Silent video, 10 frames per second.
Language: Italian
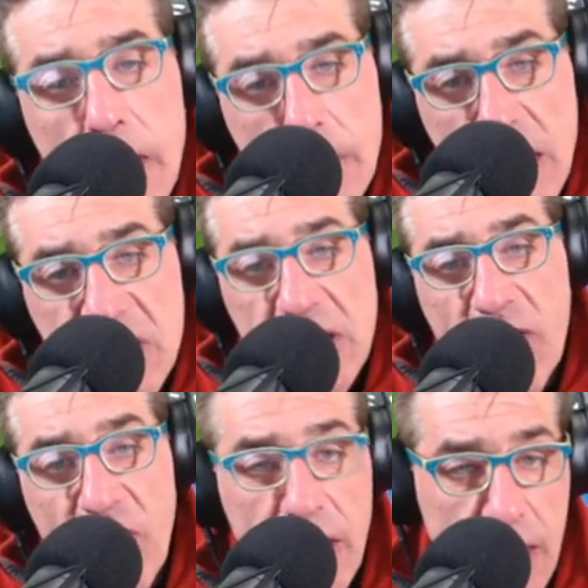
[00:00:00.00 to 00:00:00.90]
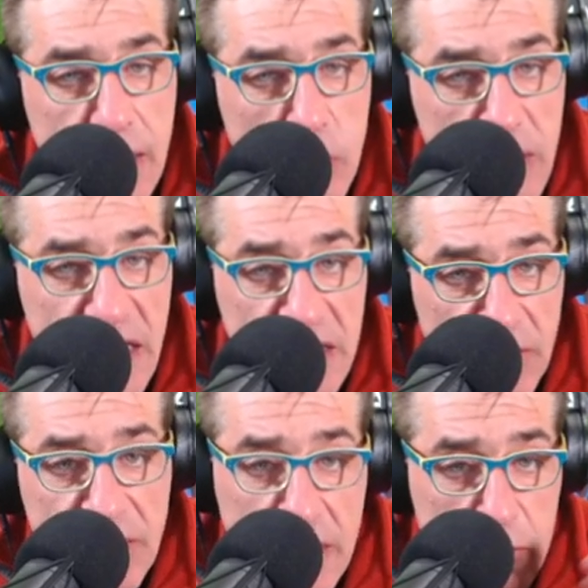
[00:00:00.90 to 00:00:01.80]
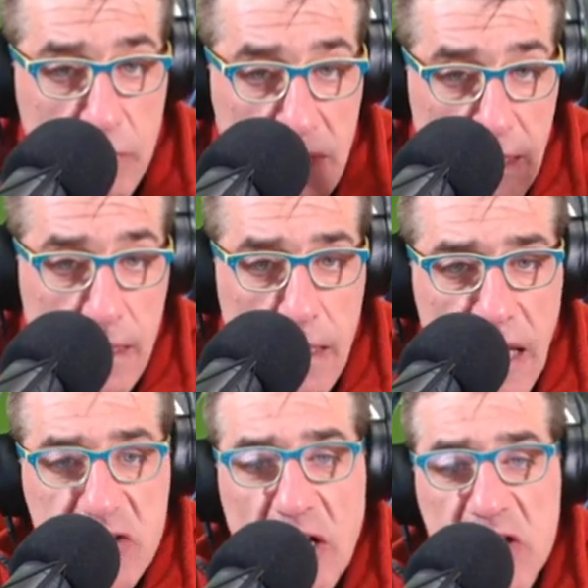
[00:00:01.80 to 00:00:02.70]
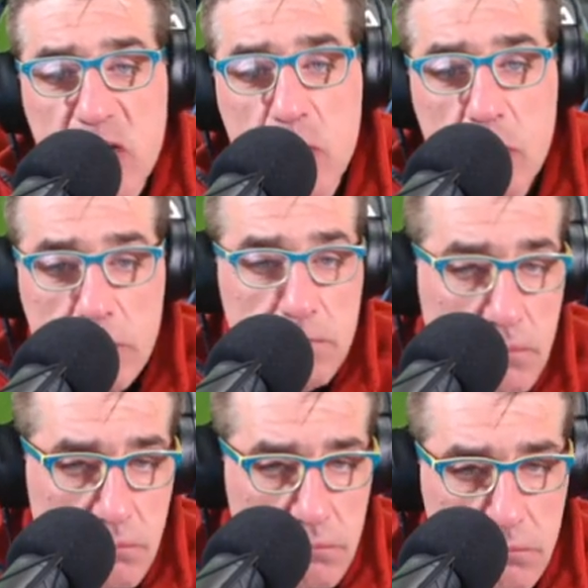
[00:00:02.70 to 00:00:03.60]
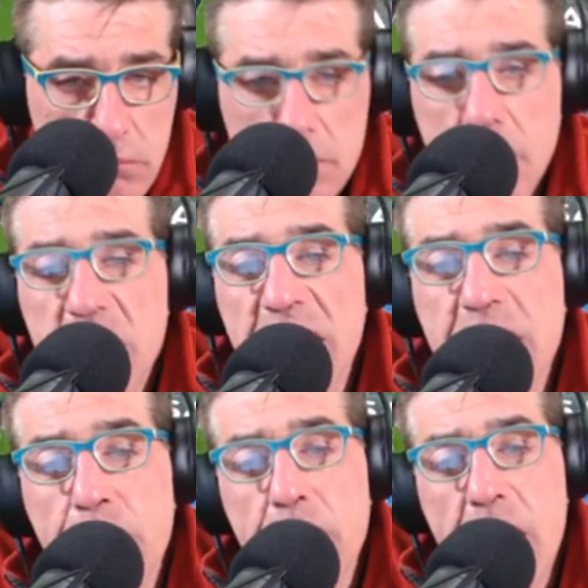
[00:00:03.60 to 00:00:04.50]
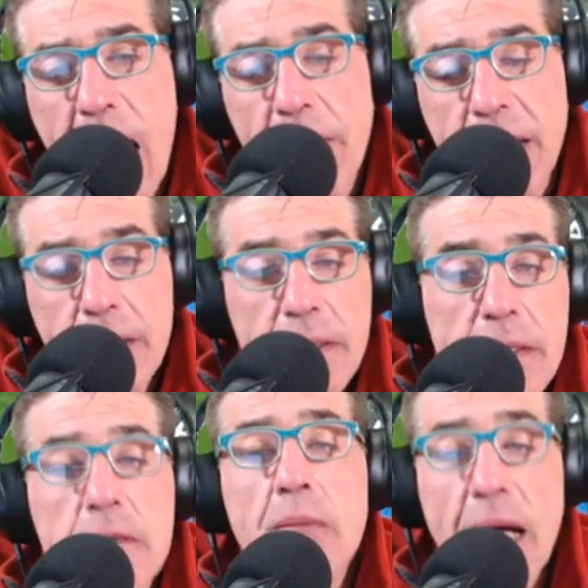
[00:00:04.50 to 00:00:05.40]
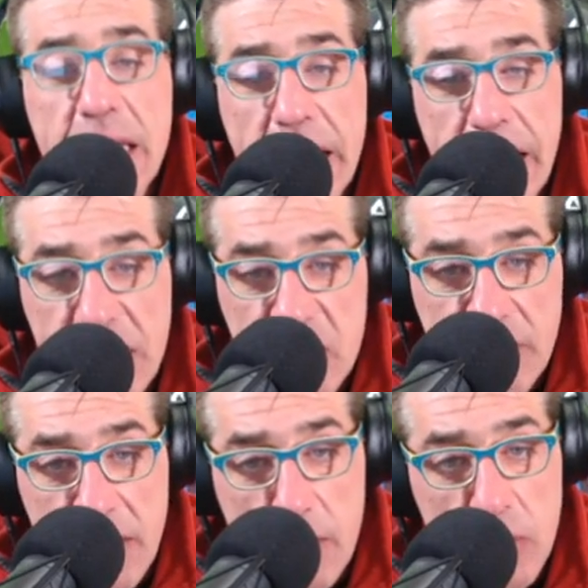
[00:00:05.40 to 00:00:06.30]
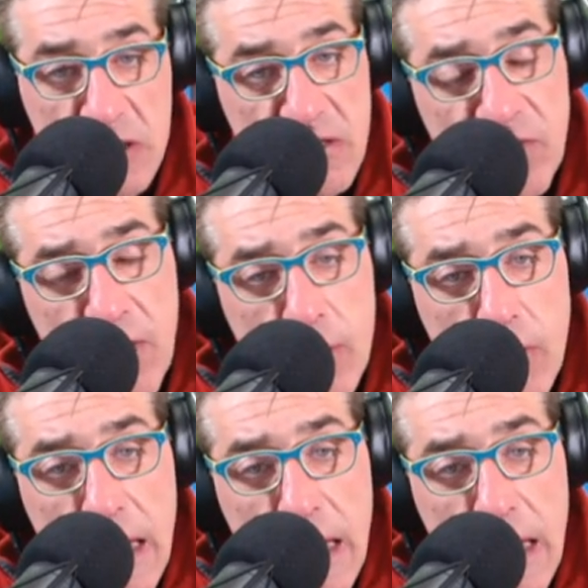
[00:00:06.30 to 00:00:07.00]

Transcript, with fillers: Questo devi fare la Cremonese, ha vinto, quindi è già su, senza problemi. Domani il Lecce, vedremo cosa farà con